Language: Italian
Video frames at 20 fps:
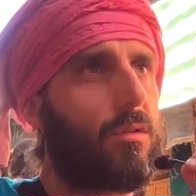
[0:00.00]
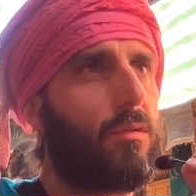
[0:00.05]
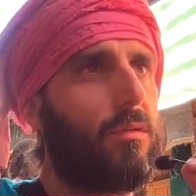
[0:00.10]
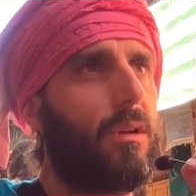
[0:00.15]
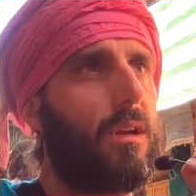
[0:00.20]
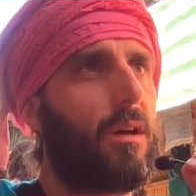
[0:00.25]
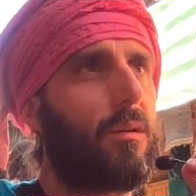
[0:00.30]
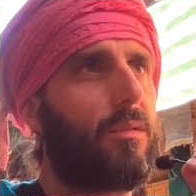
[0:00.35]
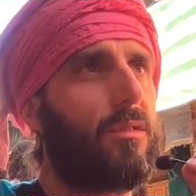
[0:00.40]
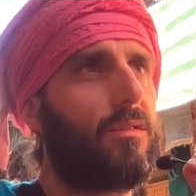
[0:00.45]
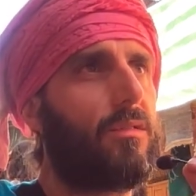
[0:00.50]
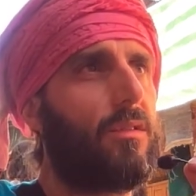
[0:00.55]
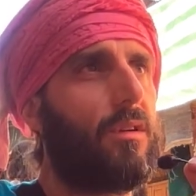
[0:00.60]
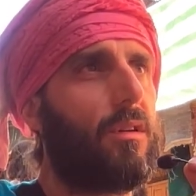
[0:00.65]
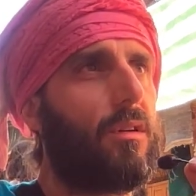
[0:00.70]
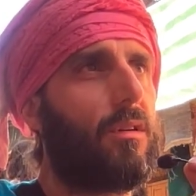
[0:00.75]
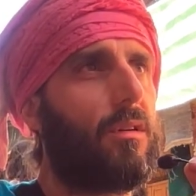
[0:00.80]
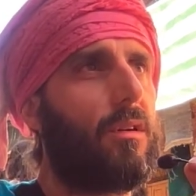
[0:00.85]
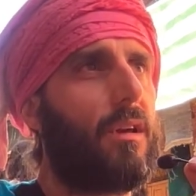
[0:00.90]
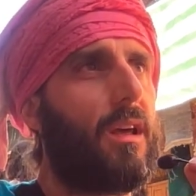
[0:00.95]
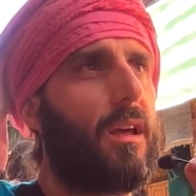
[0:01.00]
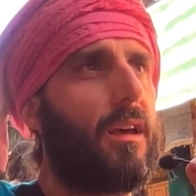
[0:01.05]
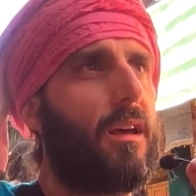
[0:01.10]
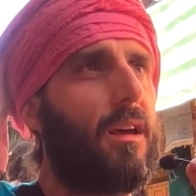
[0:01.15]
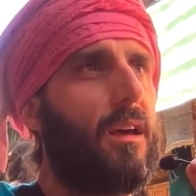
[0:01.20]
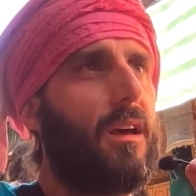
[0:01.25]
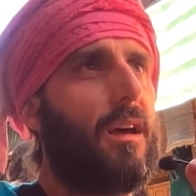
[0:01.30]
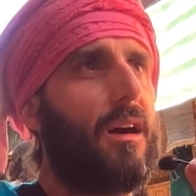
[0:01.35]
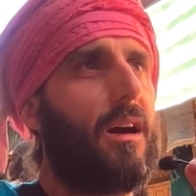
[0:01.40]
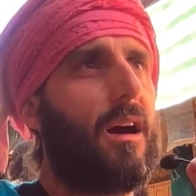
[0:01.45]
Qui la questione non è
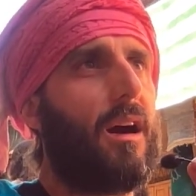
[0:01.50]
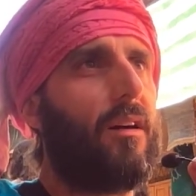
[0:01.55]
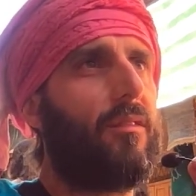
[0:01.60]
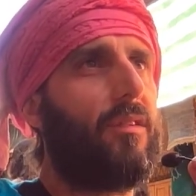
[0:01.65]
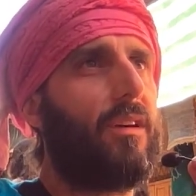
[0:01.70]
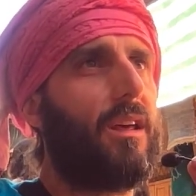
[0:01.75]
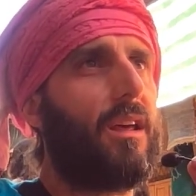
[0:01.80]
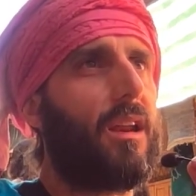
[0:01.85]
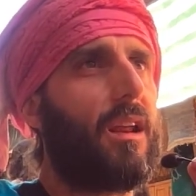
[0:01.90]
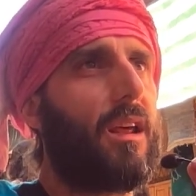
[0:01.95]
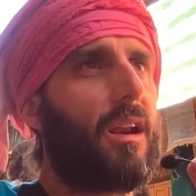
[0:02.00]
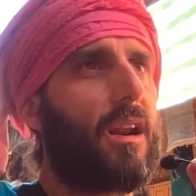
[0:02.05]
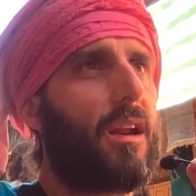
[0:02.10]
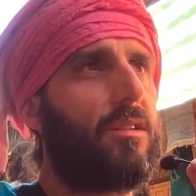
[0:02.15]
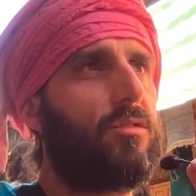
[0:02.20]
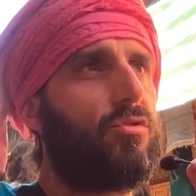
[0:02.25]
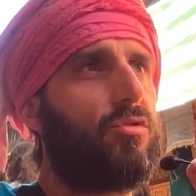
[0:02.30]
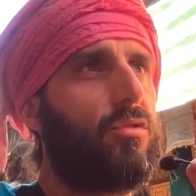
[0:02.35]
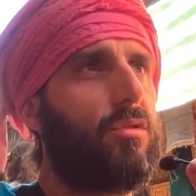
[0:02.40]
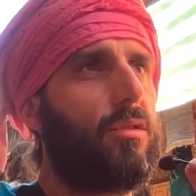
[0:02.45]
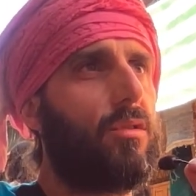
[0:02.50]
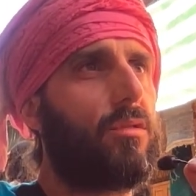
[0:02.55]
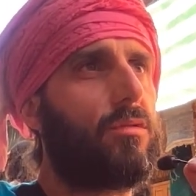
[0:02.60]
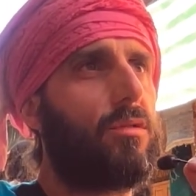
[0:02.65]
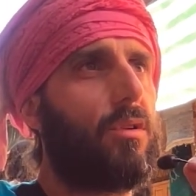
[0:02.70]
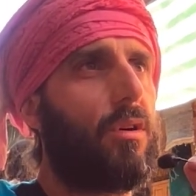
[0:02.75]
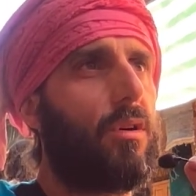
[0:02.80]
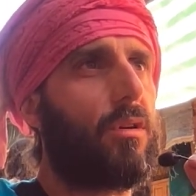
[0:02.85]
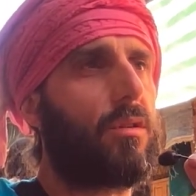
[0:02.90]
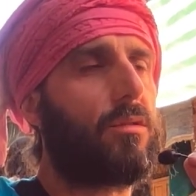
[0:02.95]
avere ragione o
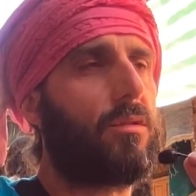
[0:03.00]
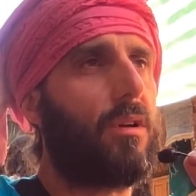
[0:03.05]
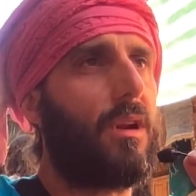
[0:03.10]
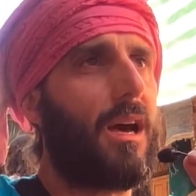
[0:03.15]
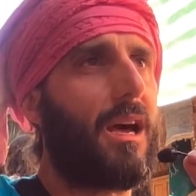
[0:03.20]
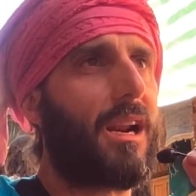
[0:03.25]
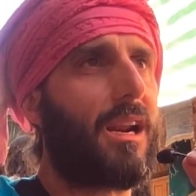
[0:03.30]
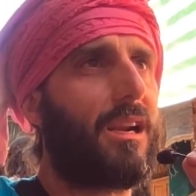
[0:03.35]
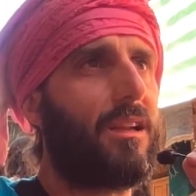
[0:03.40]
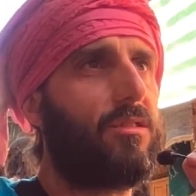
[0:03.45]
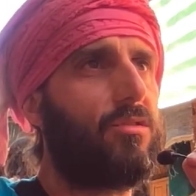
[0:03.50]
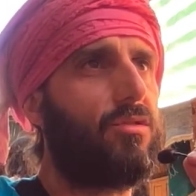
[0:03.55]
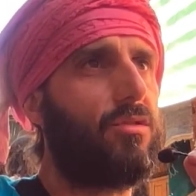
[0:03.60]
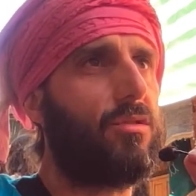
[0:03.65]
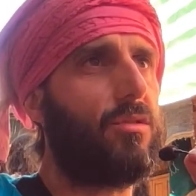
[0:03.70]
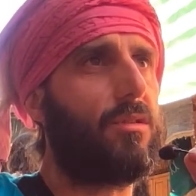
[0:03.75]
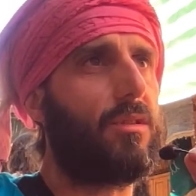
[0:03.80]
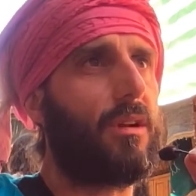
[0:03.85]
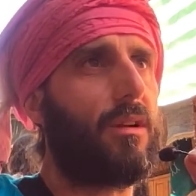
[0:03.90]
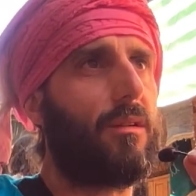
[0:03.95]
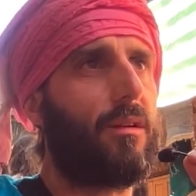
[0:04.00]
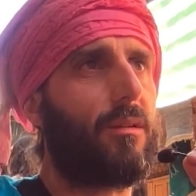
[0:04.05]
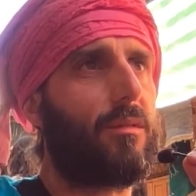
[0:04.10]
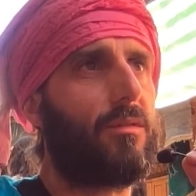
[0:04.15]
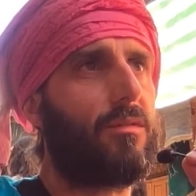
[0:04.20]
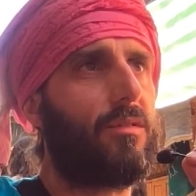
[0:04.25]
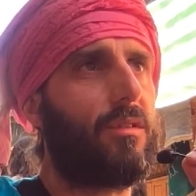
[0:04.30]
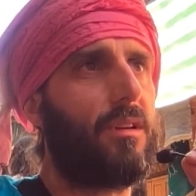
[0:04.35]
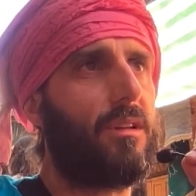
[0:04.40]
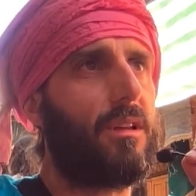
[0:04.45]
torto, la ragione è una
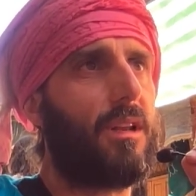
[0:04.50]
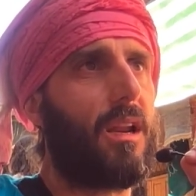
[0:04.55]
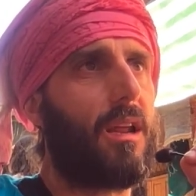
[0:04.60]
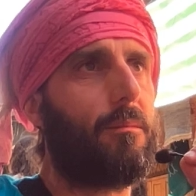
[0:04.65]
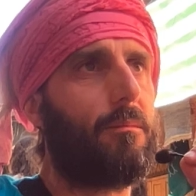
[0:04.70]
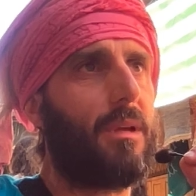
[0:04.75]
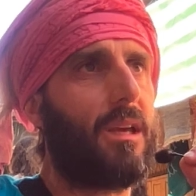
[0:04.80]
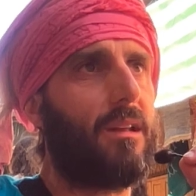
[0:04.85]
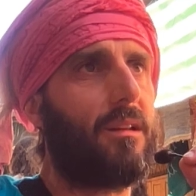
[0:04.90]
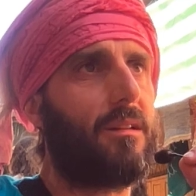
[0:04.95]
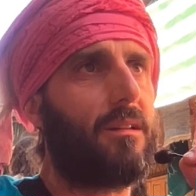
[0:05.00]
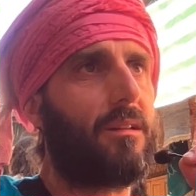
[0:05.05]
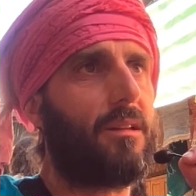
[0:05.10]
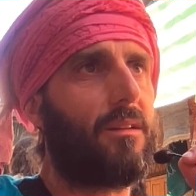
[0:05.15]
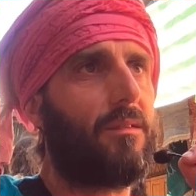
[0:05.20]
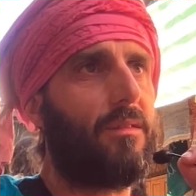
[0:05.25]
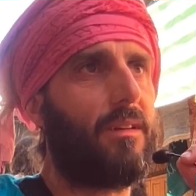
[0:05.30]
questione della mente.